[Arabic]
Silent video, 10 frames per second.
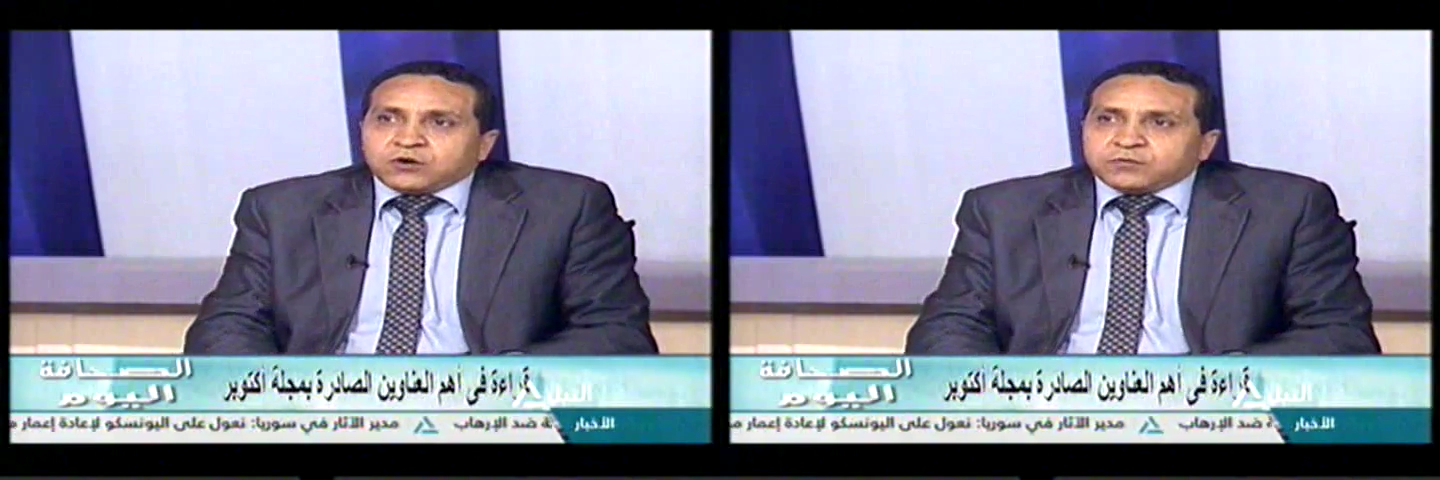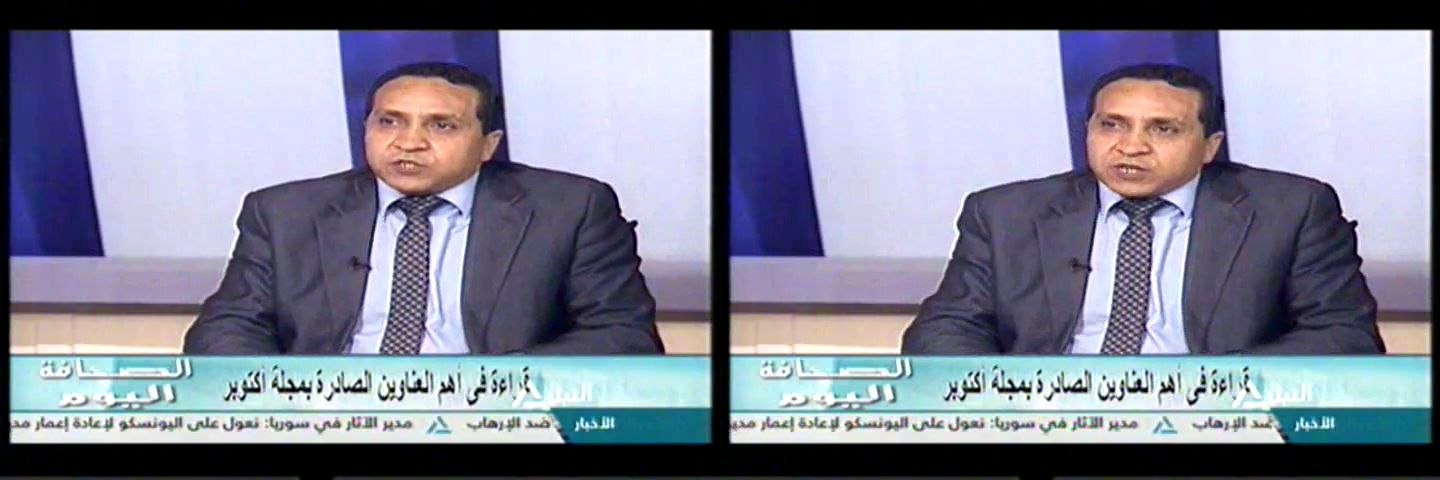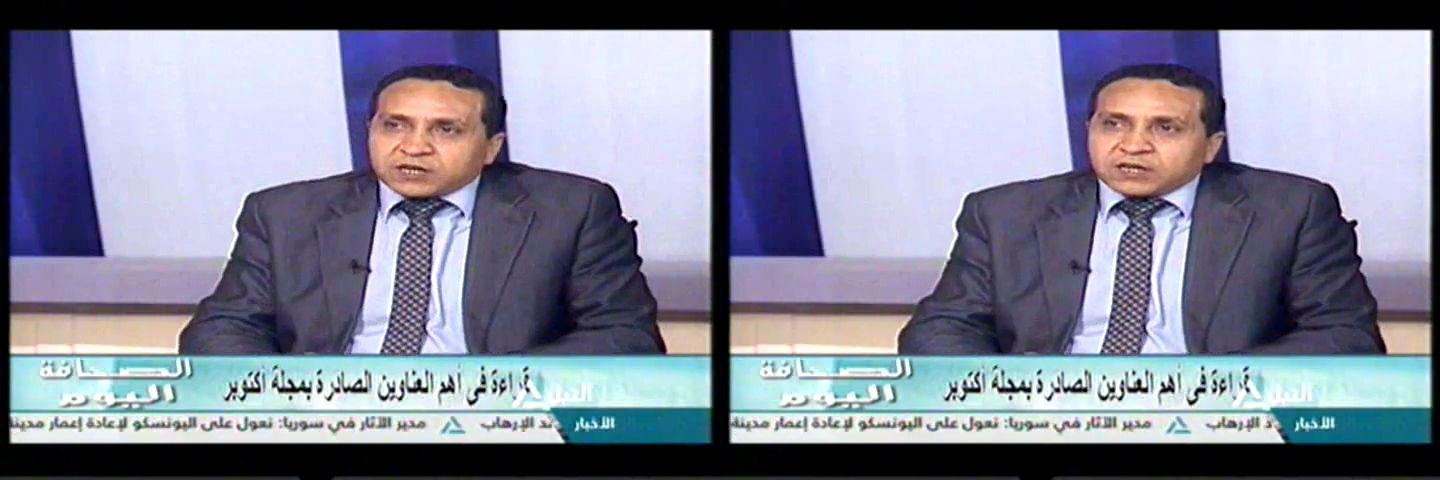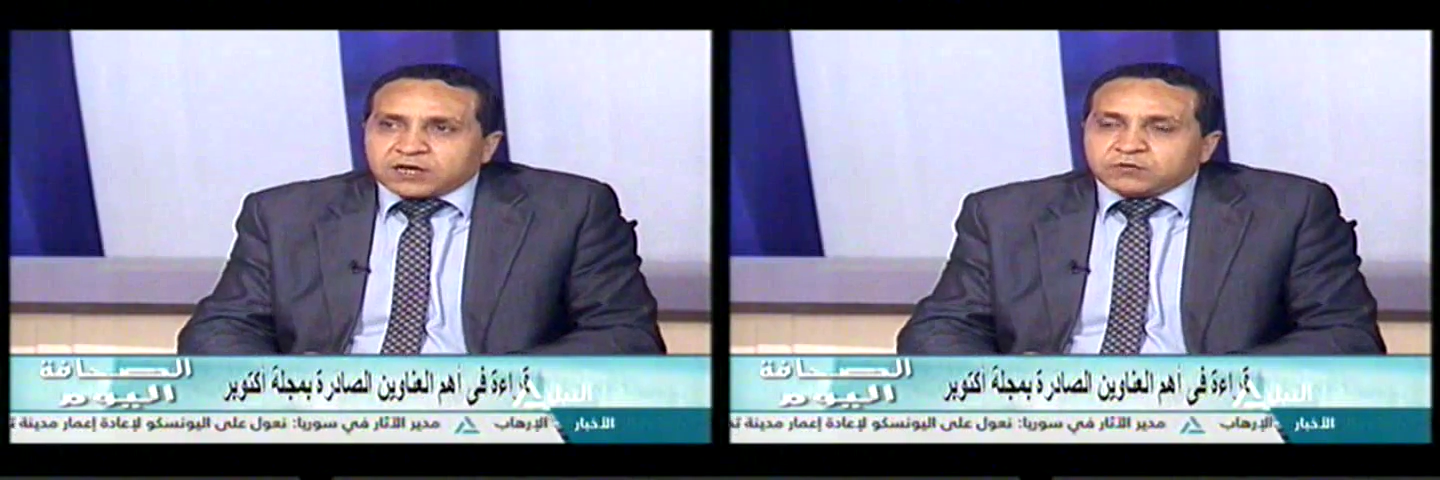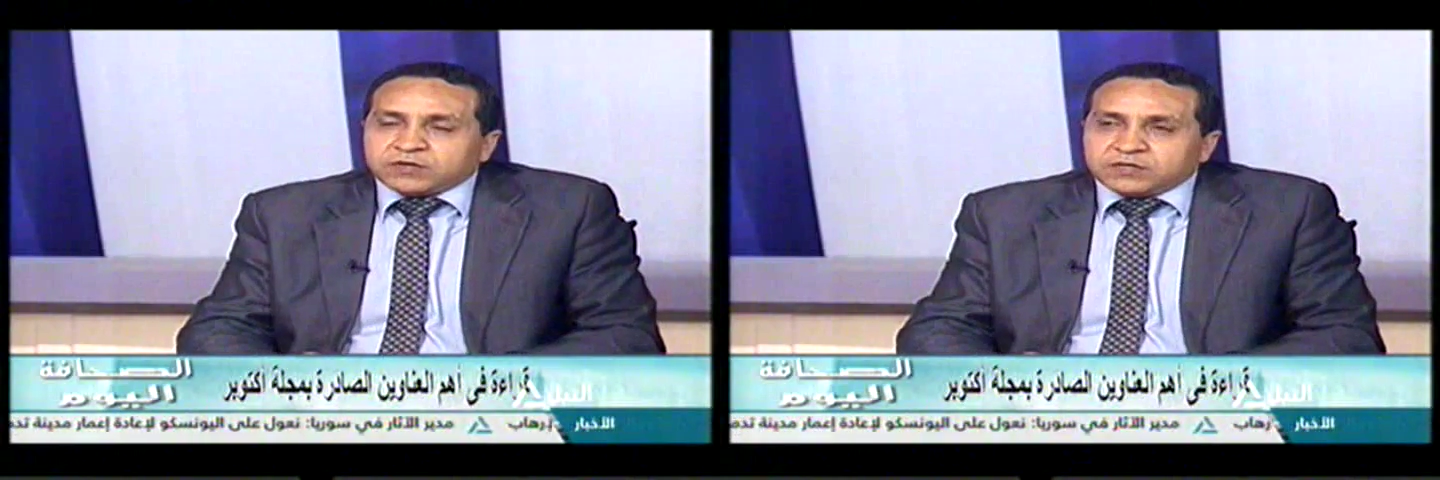وبشكل
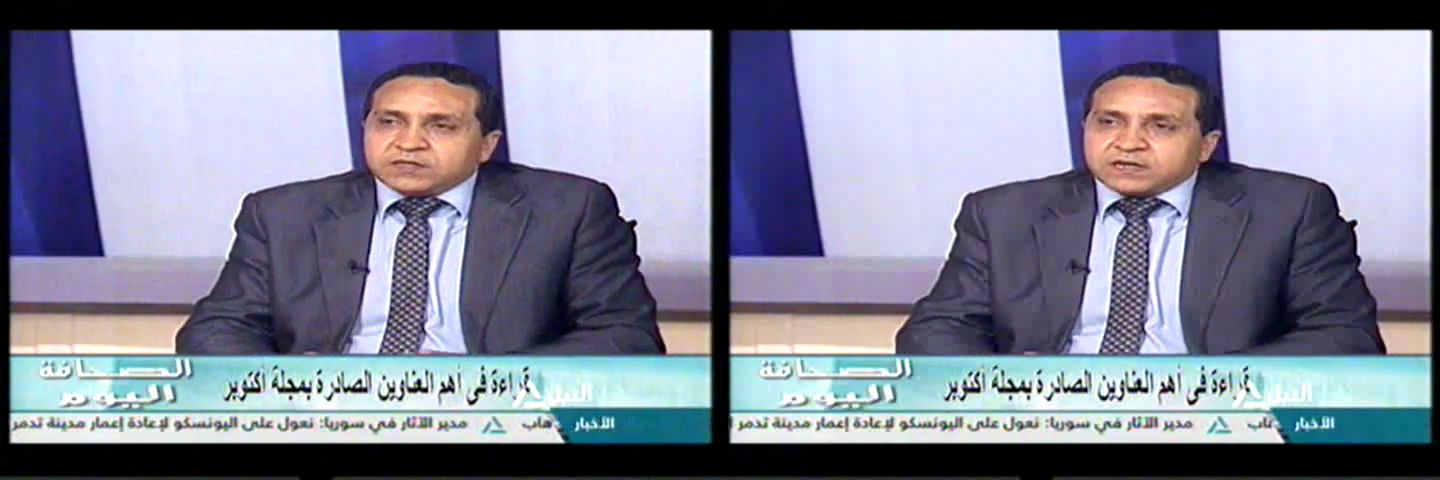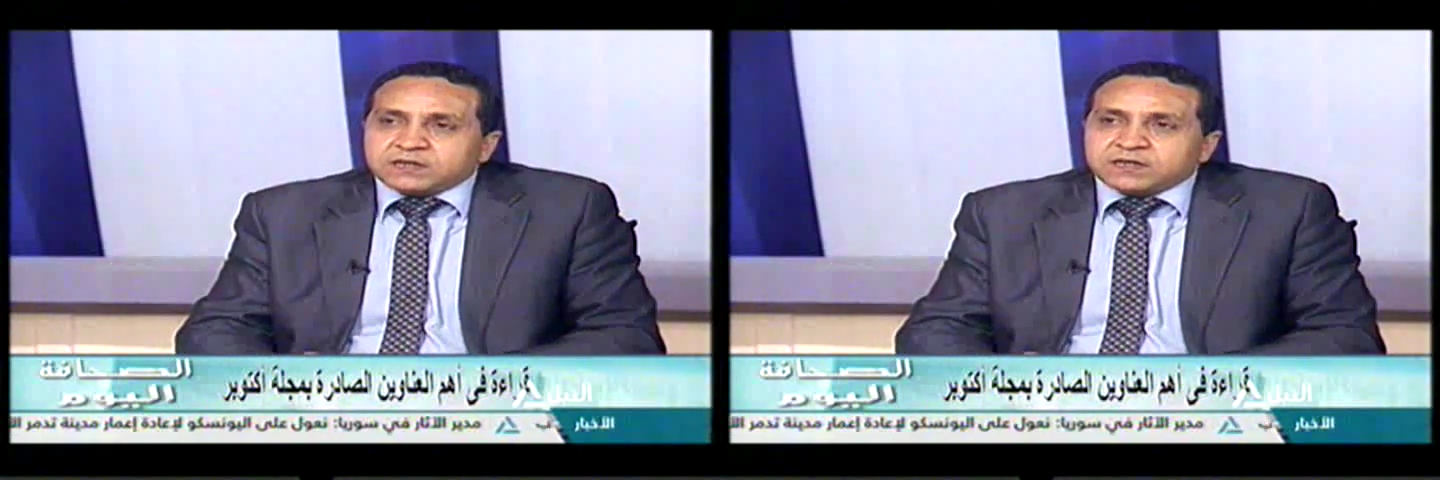قوي جدا